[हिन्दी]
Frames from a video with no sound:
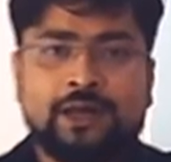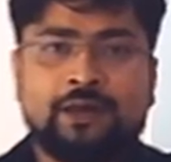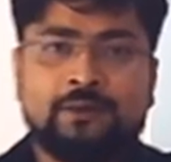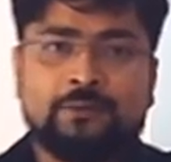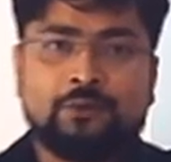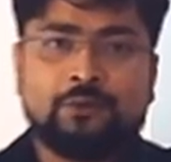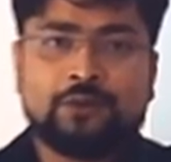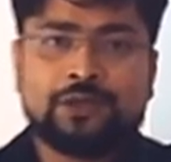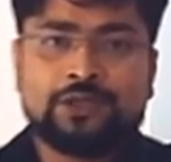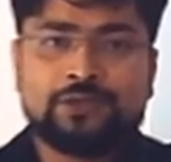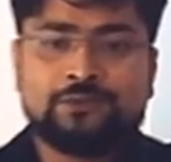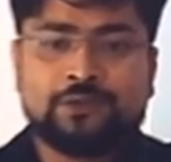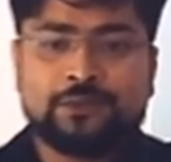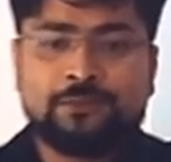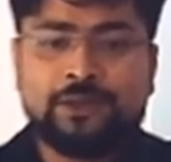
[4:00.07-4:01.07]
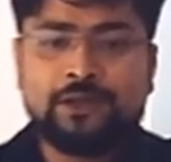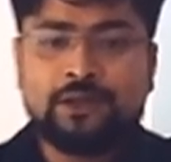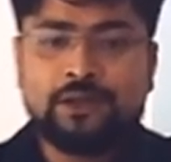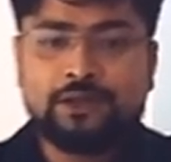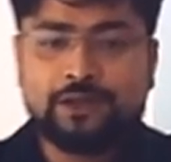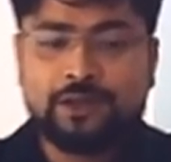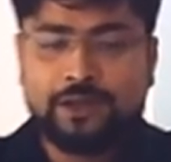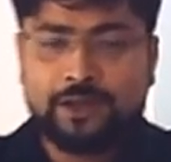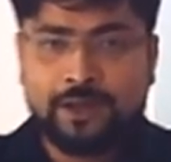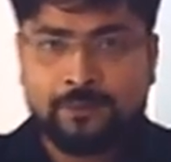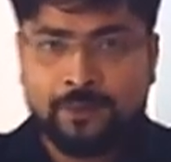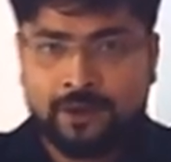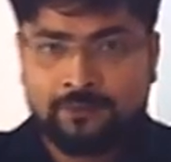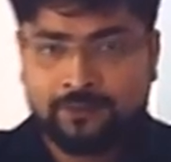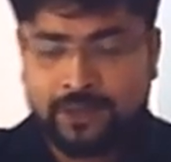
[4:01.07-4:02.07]
हम लोगों के जीवन में ये एक
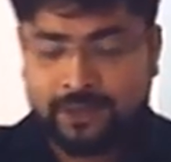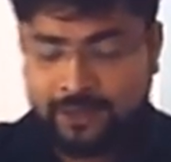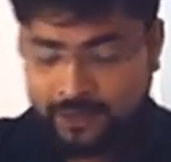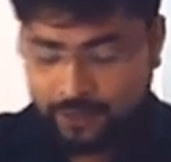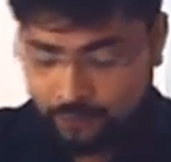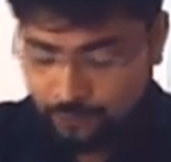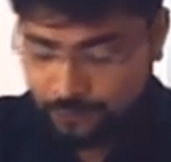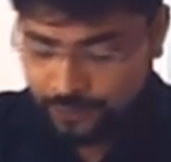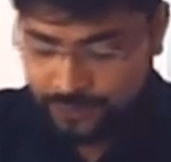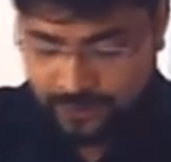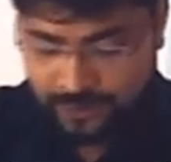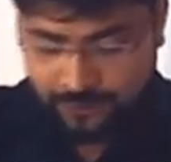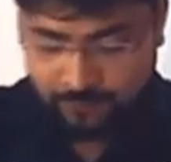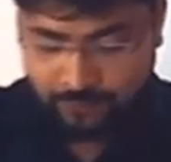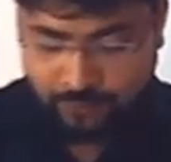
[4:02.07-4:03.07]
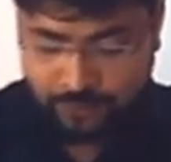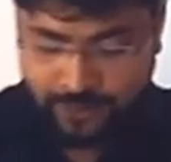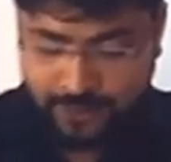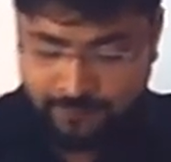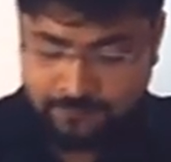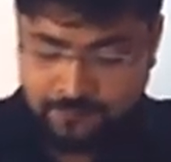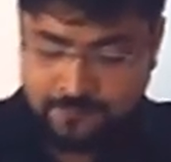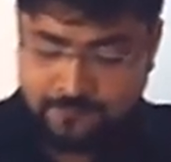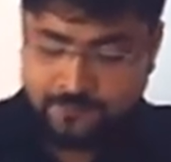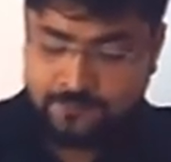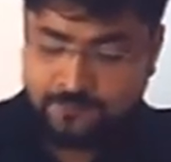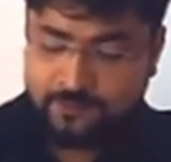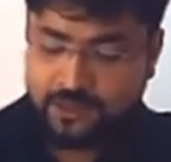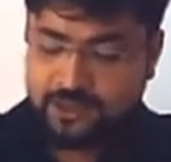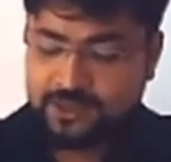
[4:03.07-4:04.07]
भावना है एक अनुभूति है हम लोगों के
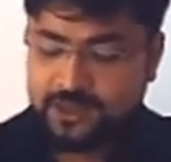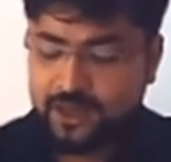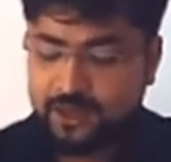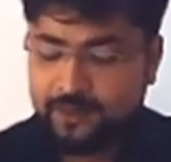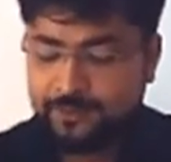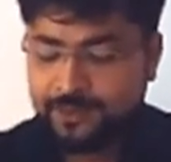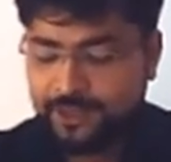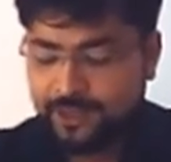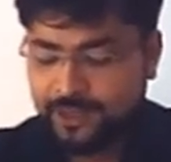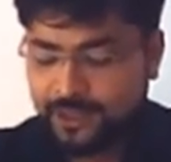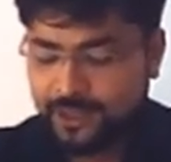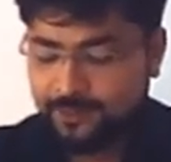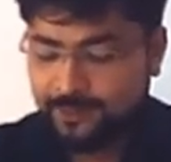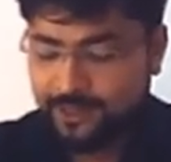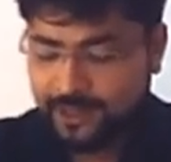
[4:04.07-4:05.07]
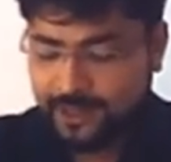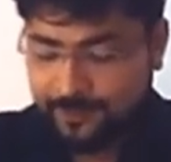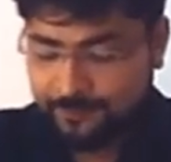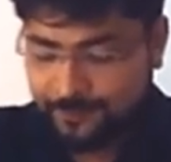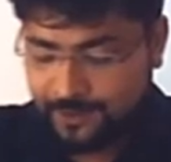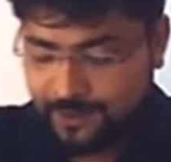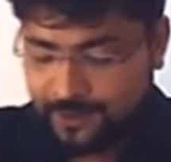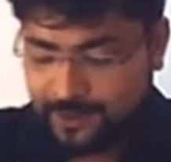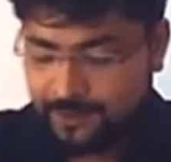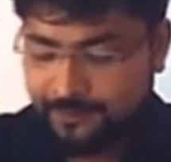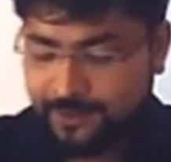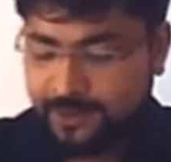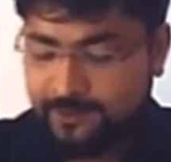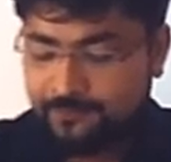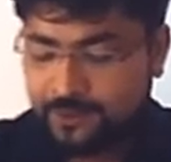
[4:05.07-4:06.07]
इसे अमीरी गरीबी के पलड़े
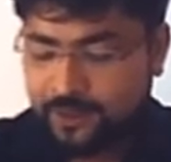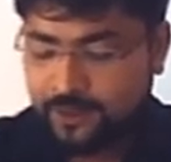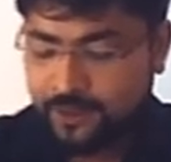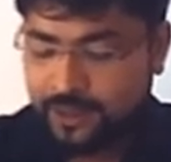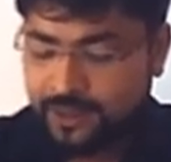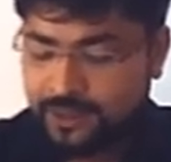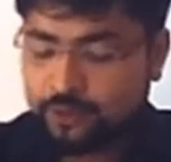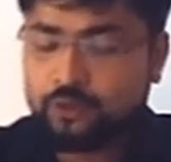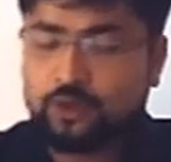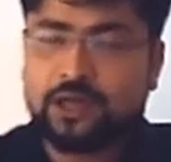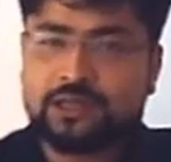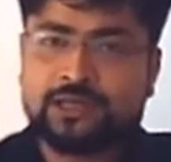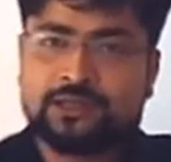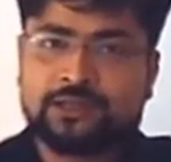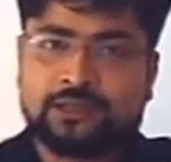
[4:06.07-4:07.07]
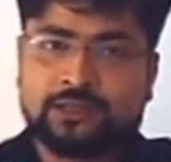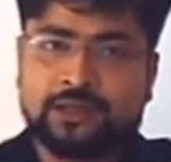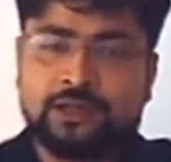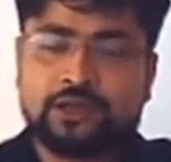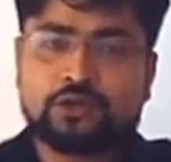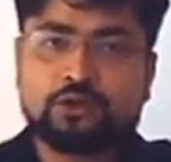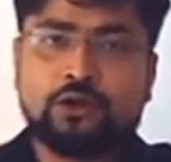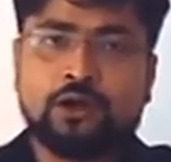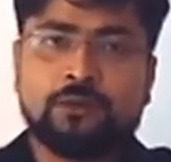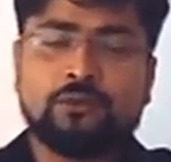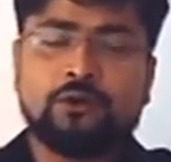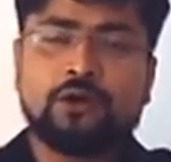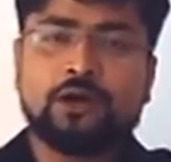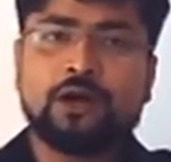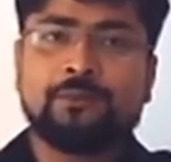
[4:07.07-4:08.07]
में नहीं तोला जा सकता इसको हम
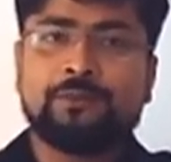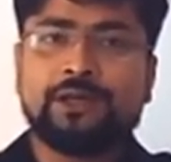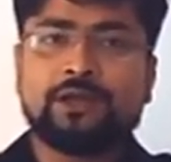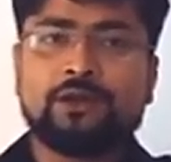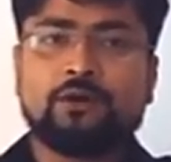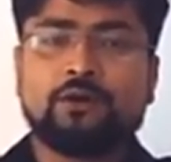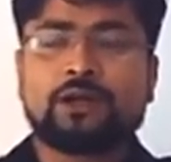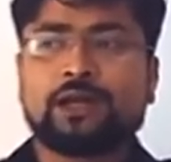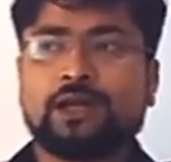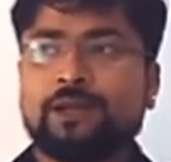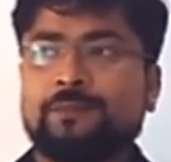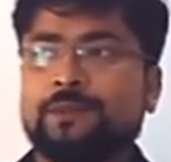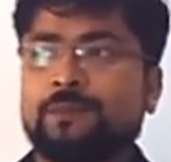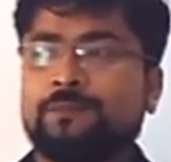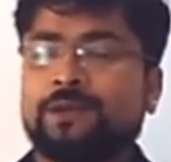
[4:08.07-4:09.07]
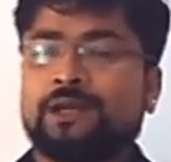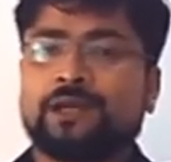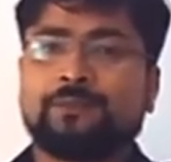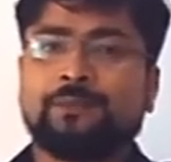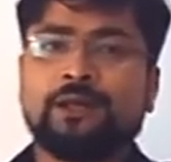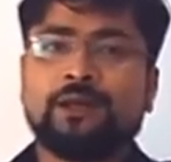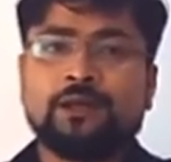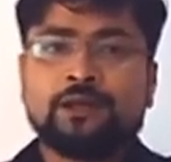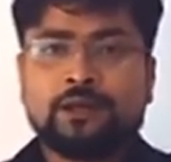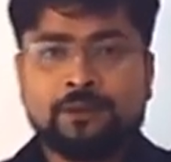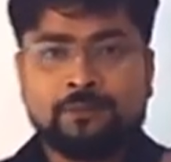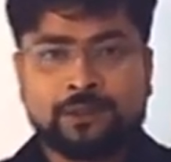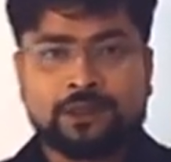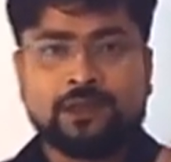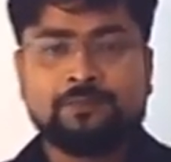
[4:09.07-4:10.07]
लोग अमीर और गरीब के पलड़े में
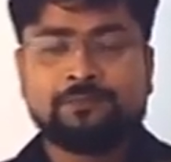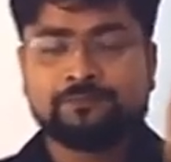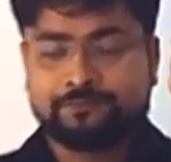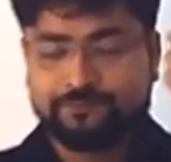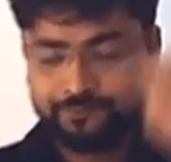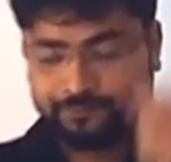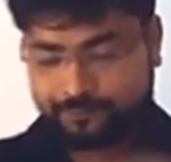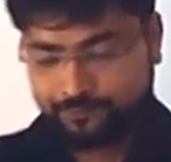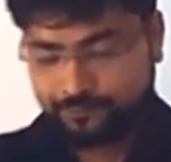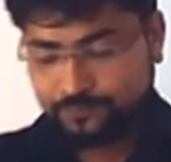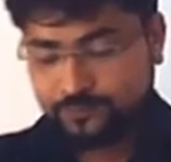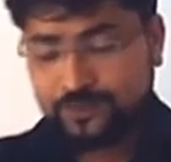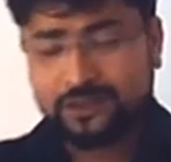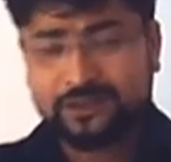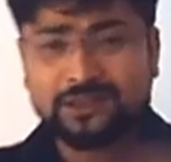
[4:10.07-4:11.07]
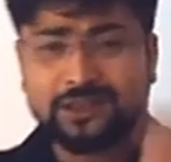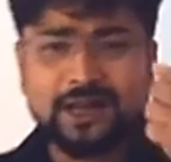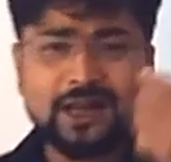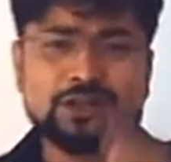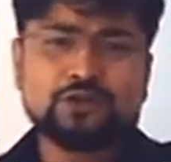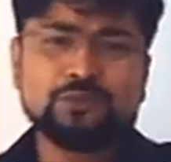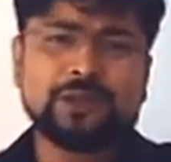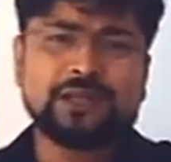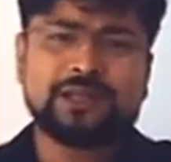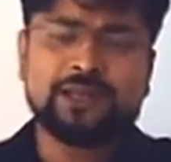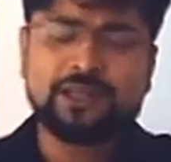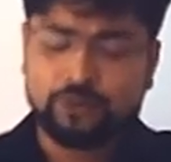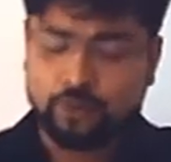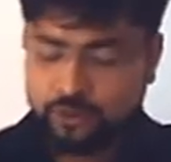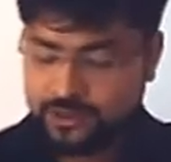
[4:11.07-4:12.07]
मतलब तराजू में
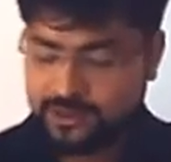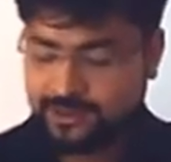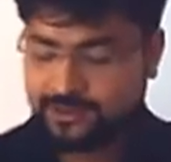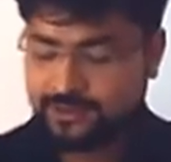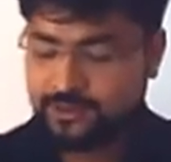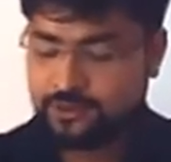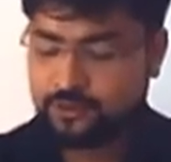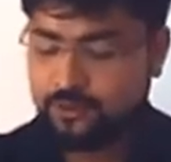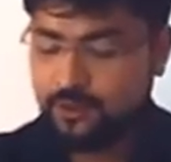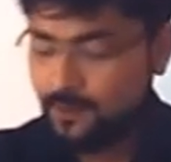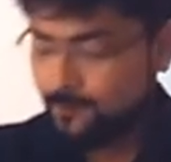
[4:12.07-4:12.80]
नहीं तोल सकते इसको